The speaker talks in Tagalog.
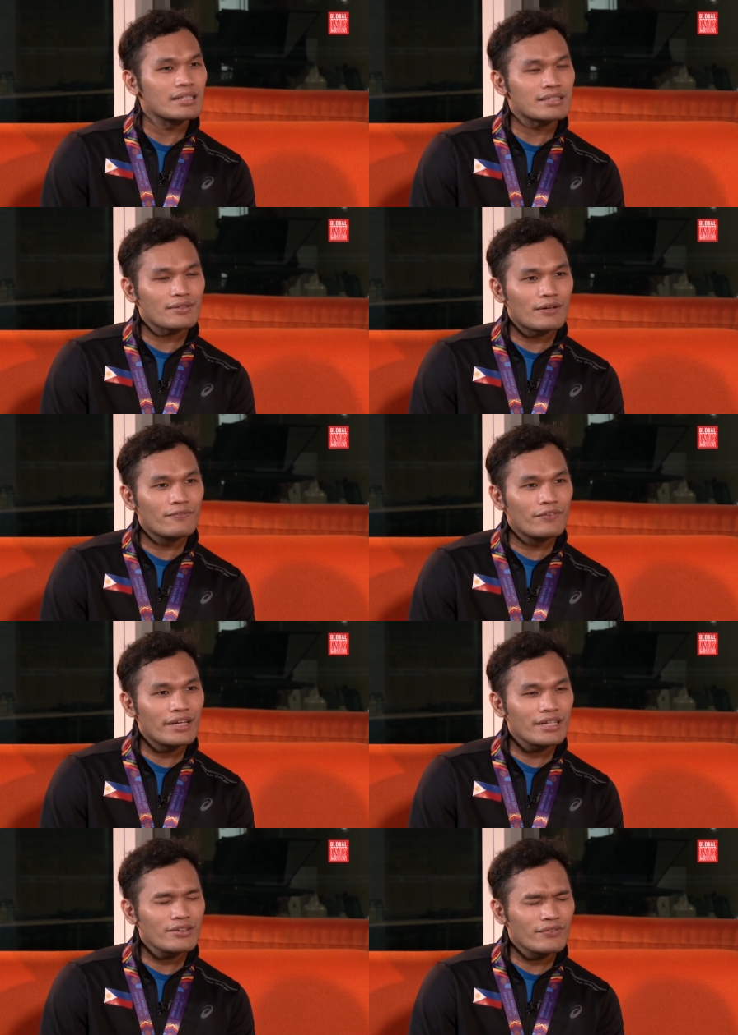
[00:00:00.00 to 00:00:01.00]
Uh, yes, um,
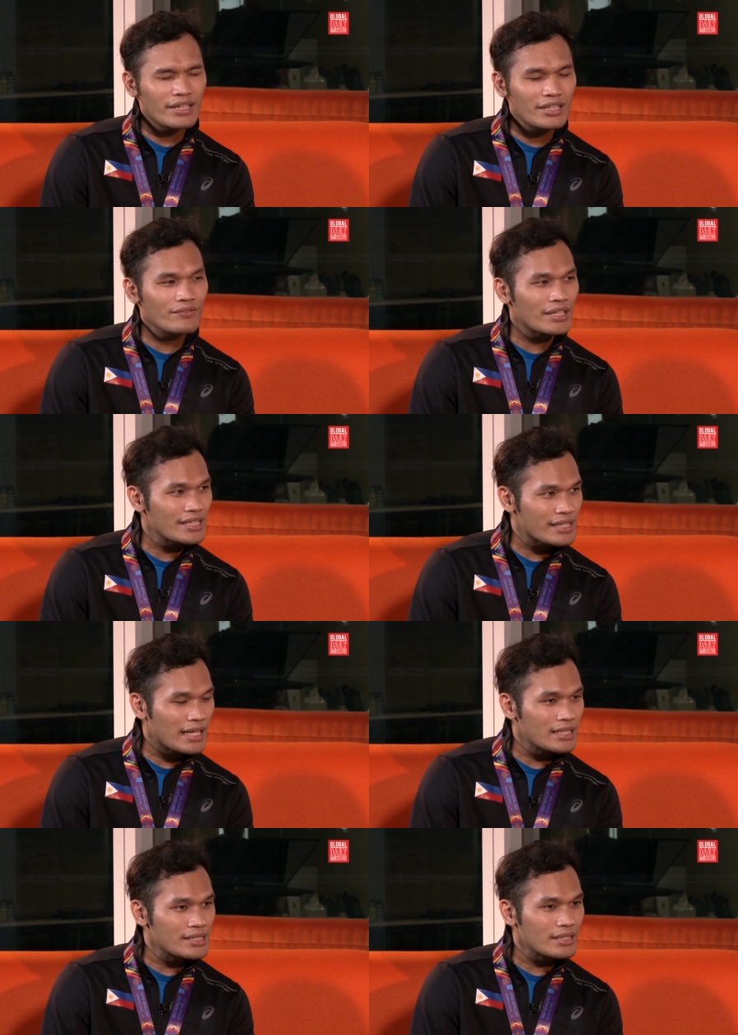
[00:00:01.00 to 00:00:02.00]
very, very, very
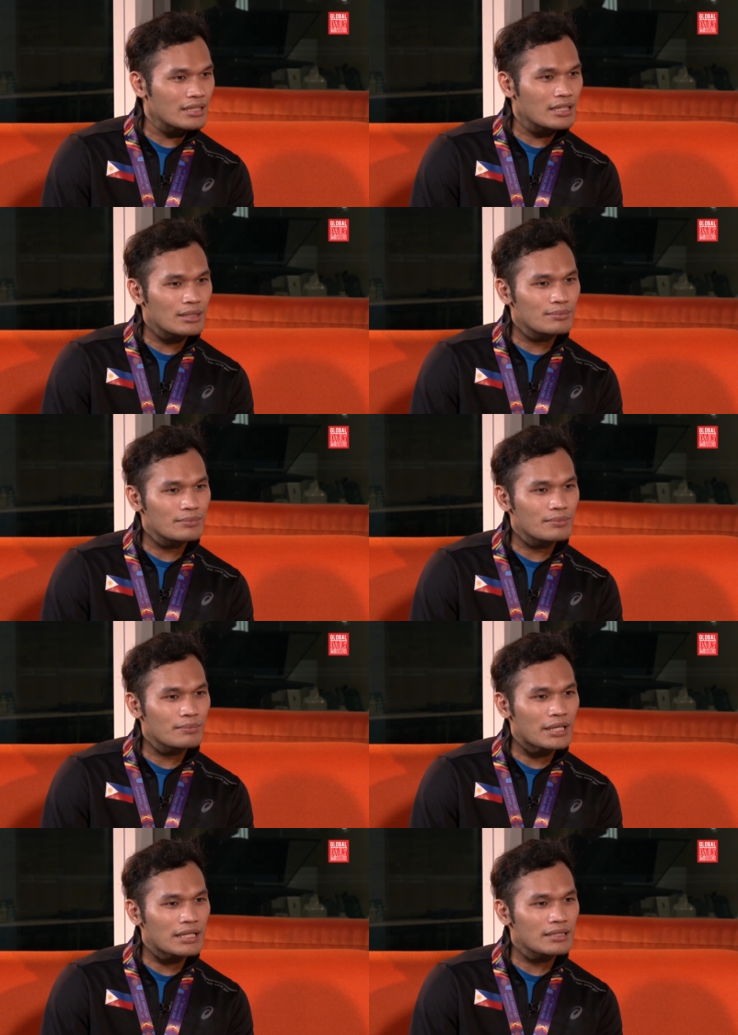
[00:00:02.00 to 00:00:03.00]
challenging. Um,
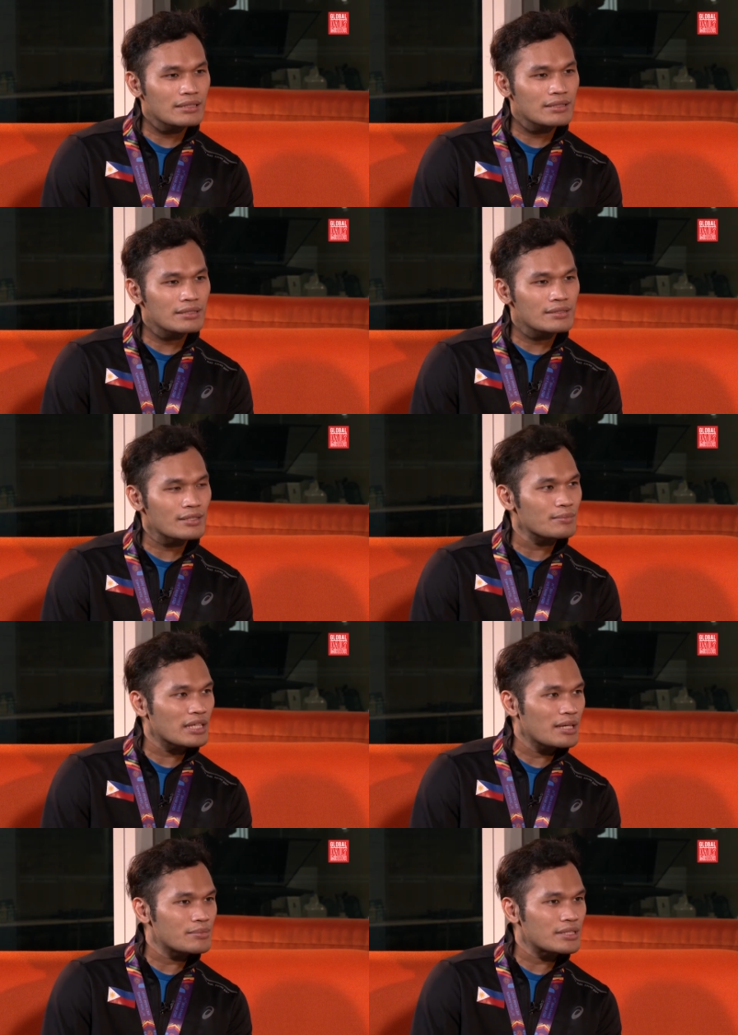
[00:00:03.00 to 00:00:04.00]
parang
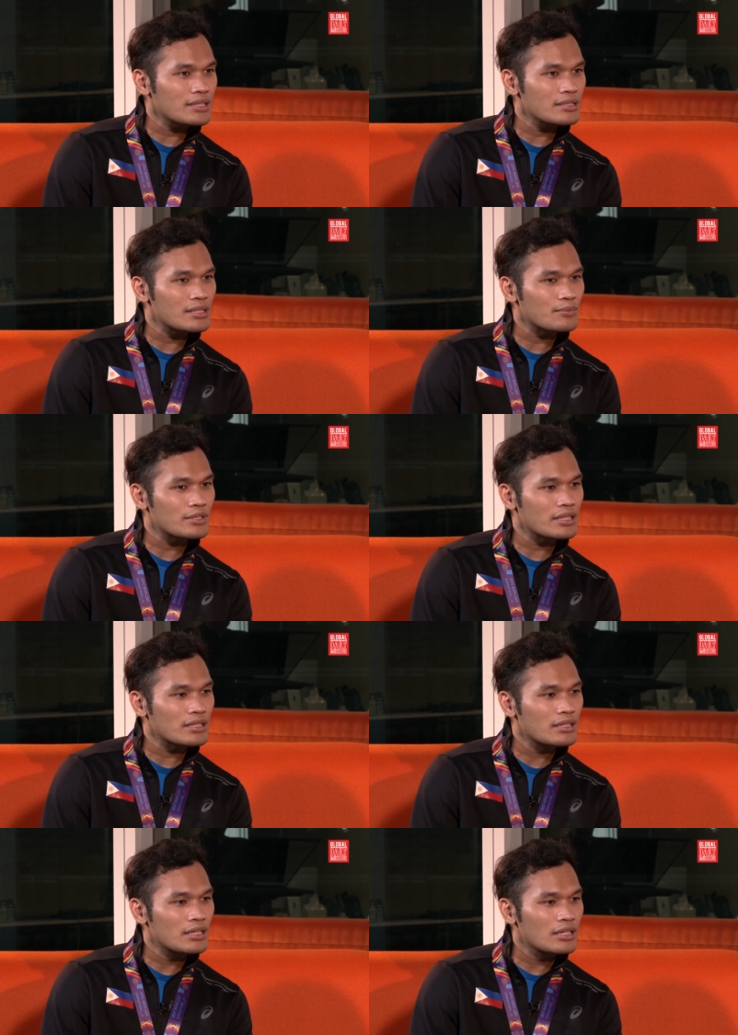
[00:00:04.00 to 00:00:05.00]
sometimes iniisip ko na
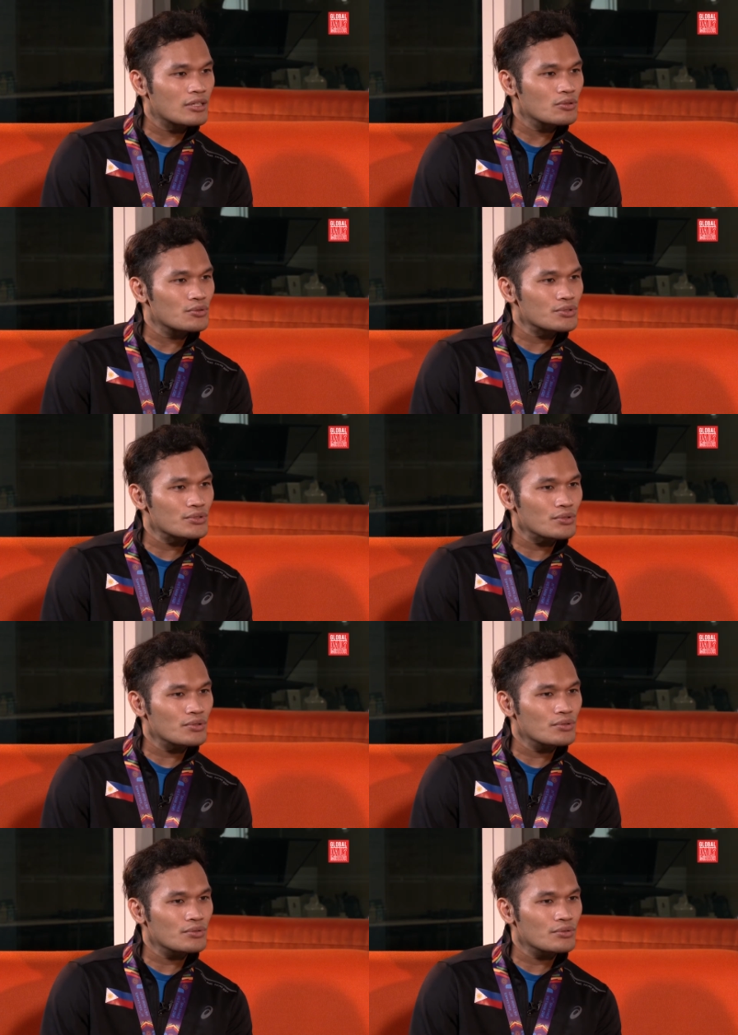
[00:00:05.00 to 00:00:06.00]
gusto
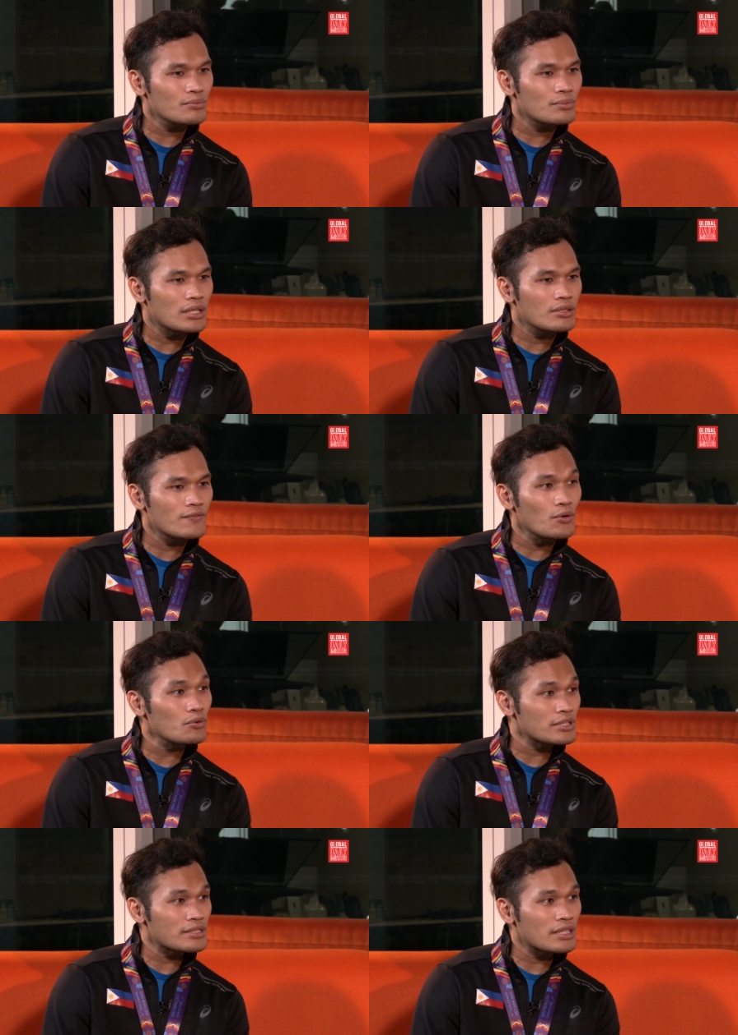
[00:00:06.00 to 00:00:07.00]
kong
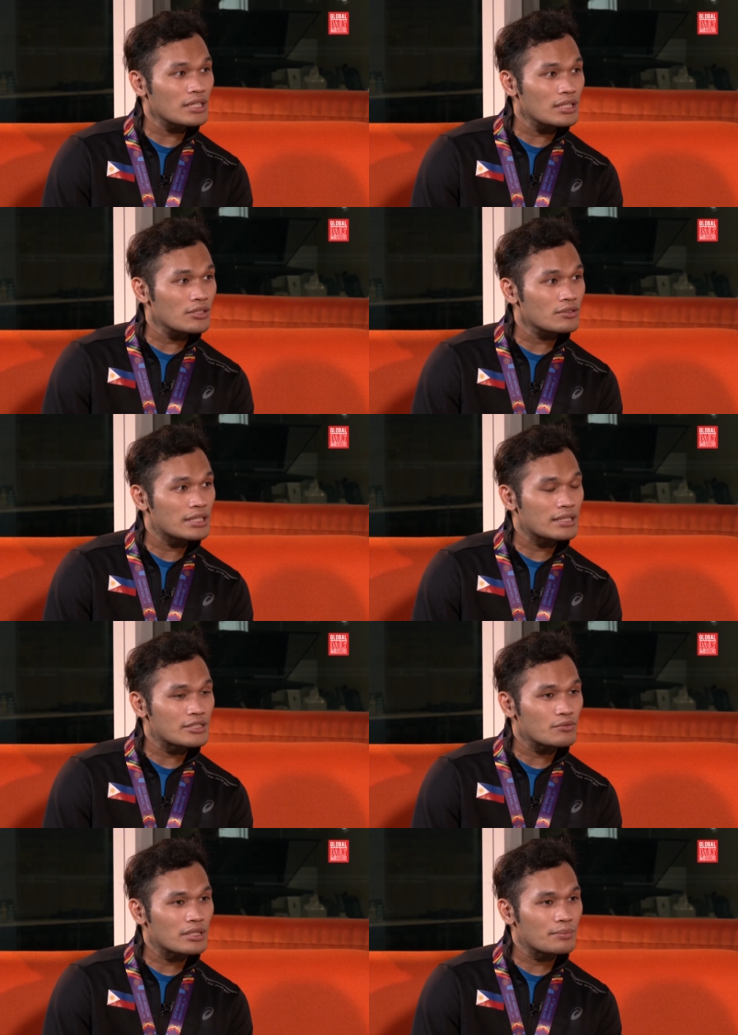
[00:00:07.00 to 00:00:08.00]
mag-focus sa sarili ko din
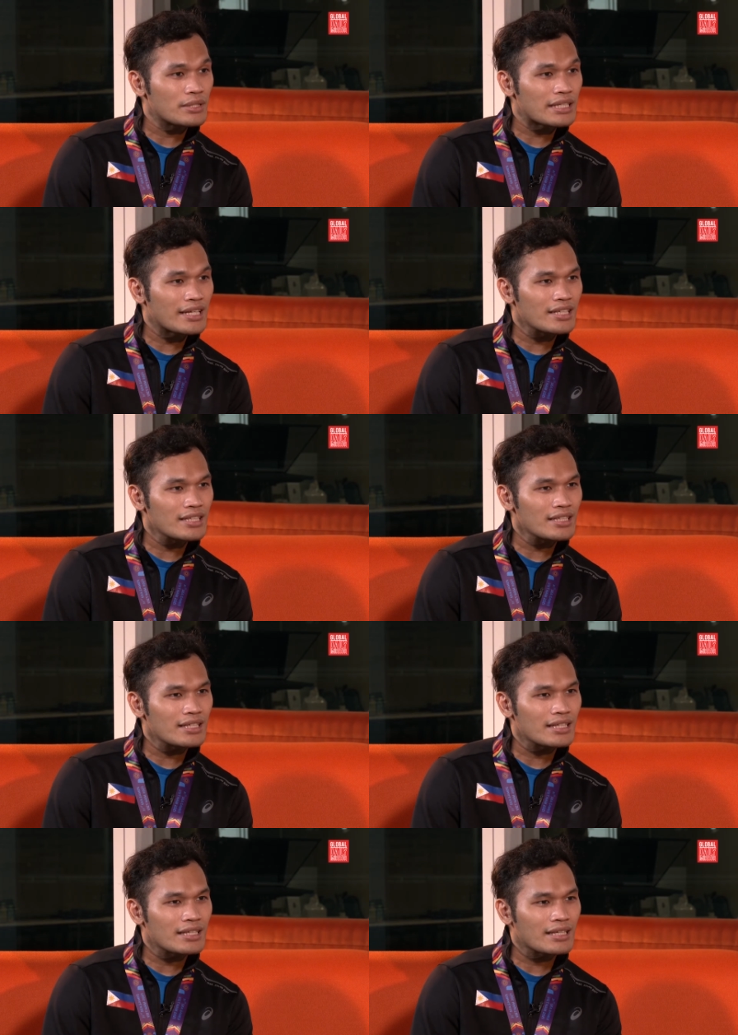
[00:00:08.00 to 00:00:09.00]
as well but I really
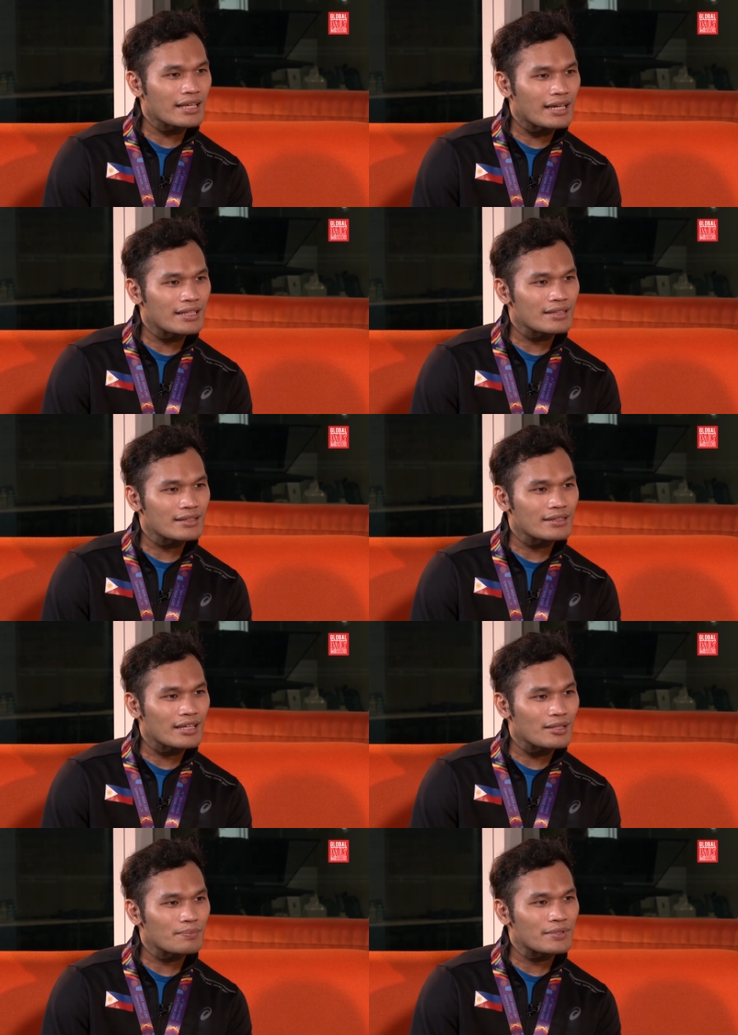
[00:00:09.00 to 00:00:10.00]
can't
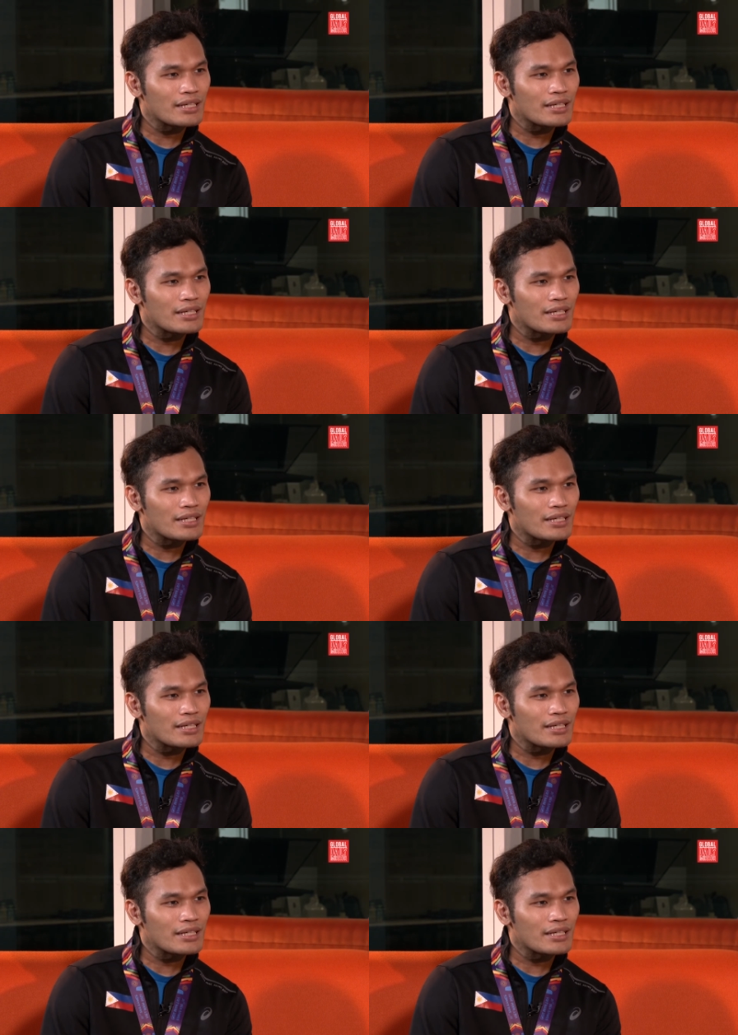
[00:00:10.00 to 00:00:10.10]
help